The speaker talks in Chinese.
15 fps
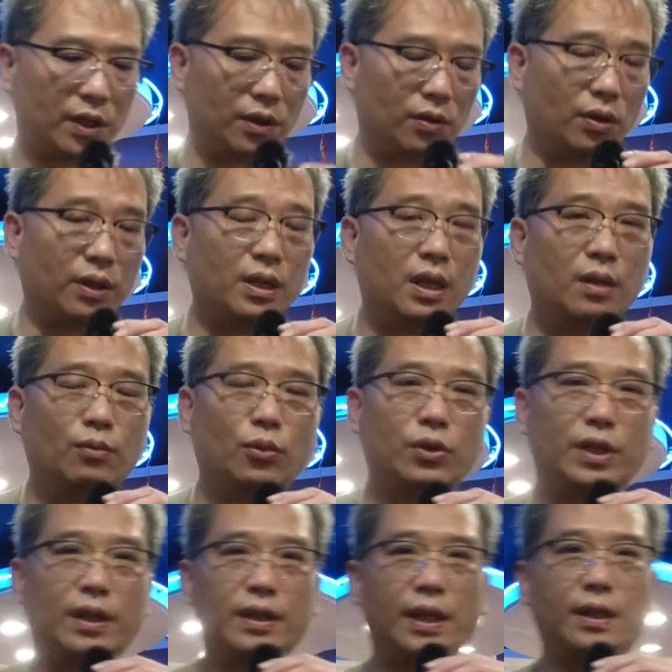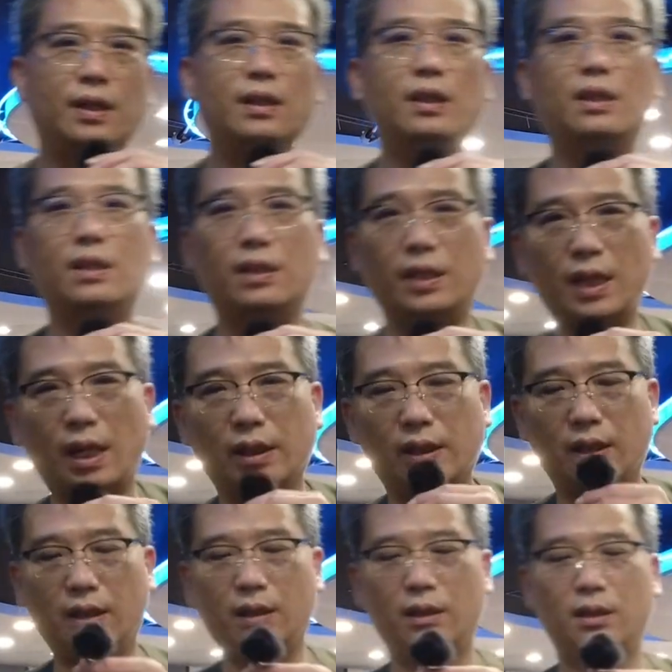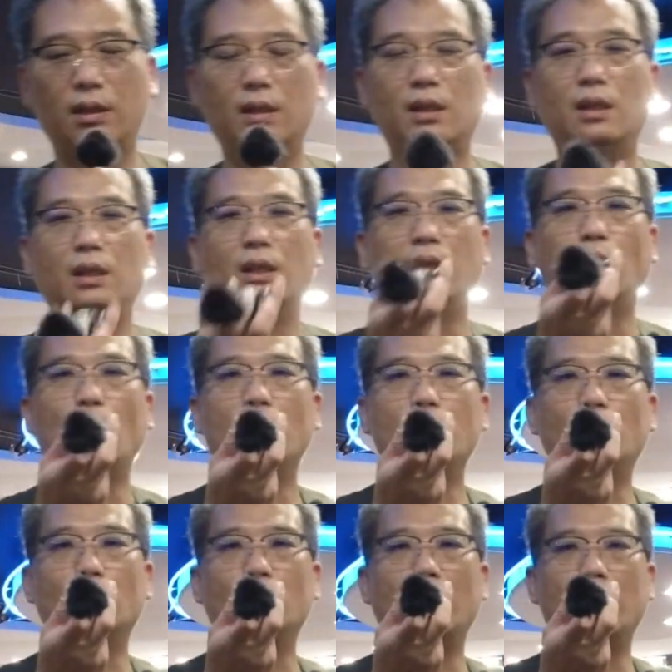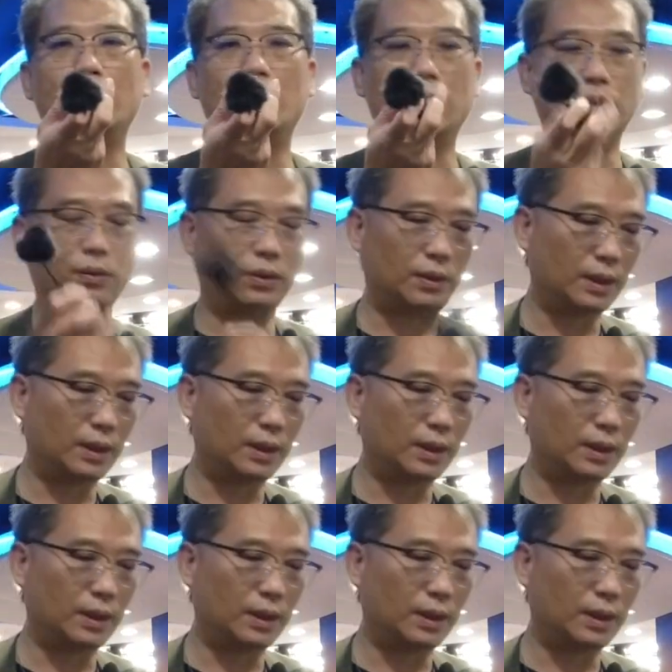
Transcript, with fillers: 尺寸。目前这一支是指向的。弯次，弯 two.